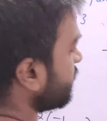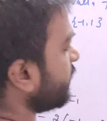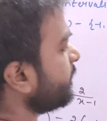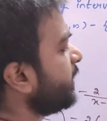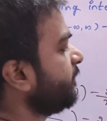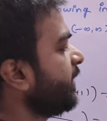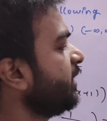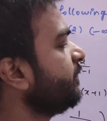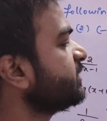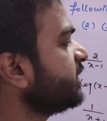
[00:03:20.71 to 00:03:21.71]
वन वन पे डिफाइन
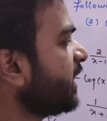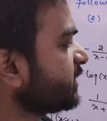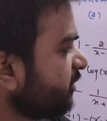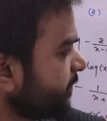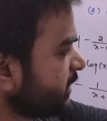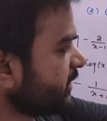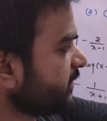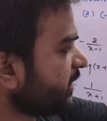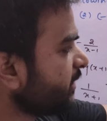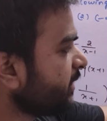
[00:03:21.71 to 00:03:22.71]
नहीं वैसे यहाँ से ही पता
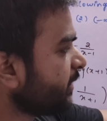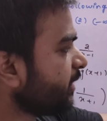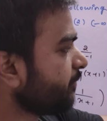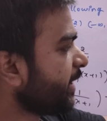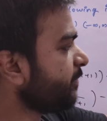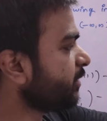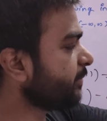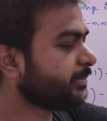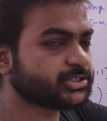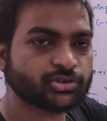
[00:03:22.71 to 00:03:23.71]
लग रहा है डिवाइड में
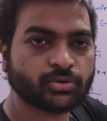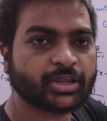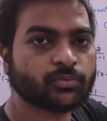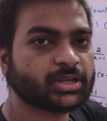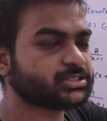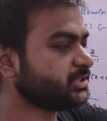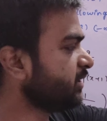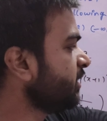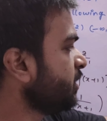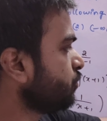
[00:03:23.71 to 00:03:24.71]
कभी भी जीरो नहीं होना
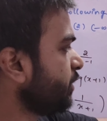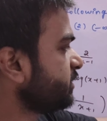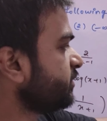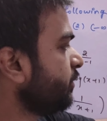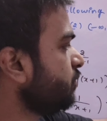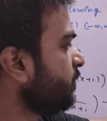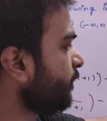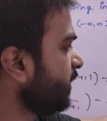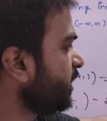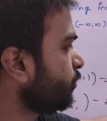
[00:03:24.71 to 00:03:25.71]
चाहिए तो एक्स के वैल्यू हम
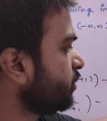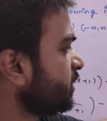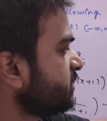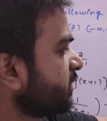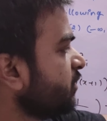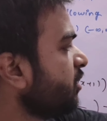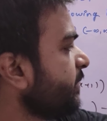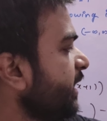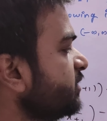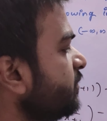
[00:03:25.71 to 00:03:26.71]
वन नहीं पुट कर सकते और
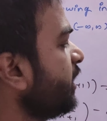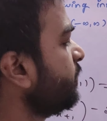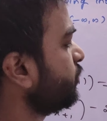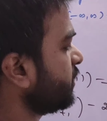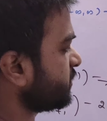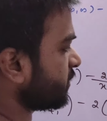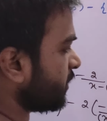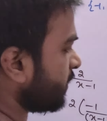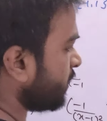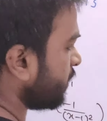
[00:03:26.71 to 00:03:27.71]
माइनस वन नहीं पुट कर
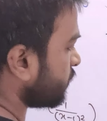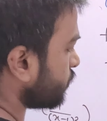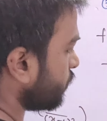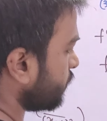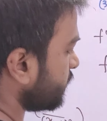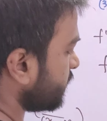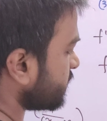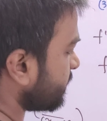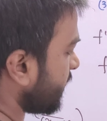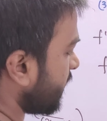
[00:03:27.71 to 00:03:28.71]
सकते तो
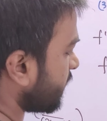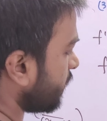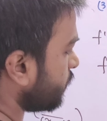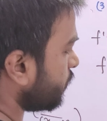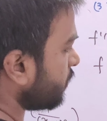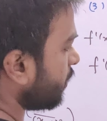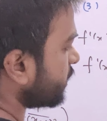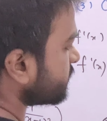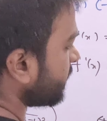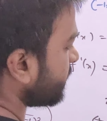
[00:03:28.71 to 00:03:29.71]
इस पर आ गया होल
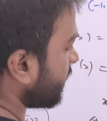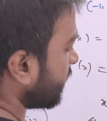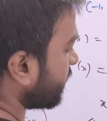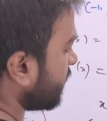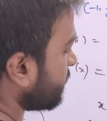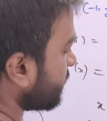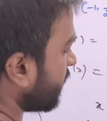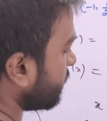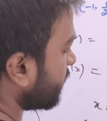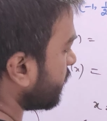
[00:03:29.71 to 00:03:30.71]
और इस पर भी आ गया
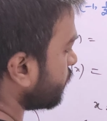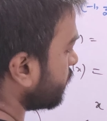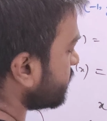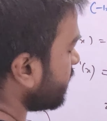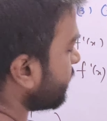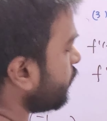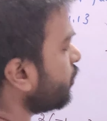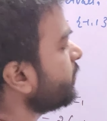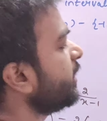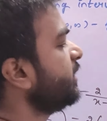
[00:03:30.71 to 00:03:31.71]
हमारा होल ये वैल्यू
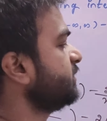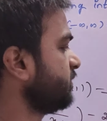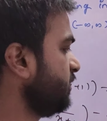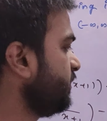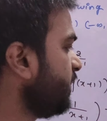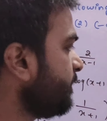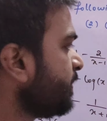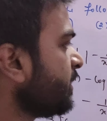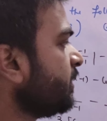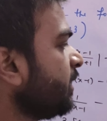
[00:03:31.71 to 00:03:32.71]
हम नहीं ले सकते ठीक है
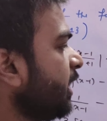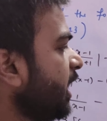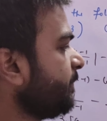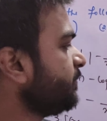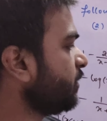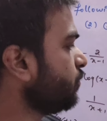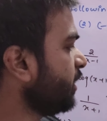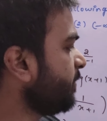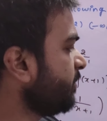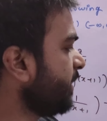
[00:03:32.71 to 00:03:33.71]
अब देखो
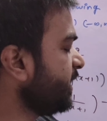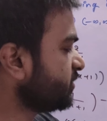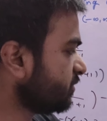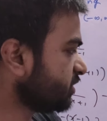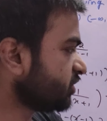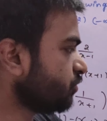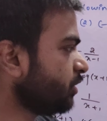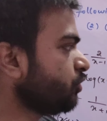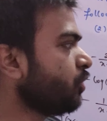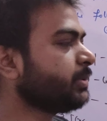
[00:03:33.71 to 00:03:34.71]
एक बार माइनस वन से
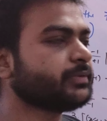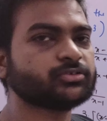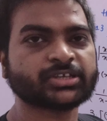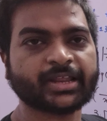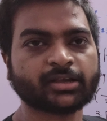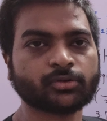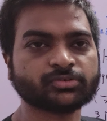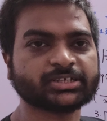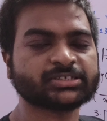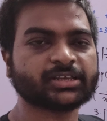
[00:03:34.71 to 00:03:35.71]
छोटी कोई भी वैल्यू सेलेक्ट
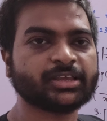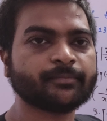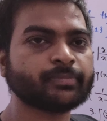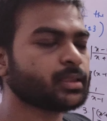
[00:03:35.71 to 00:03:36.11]
करो जैसे कि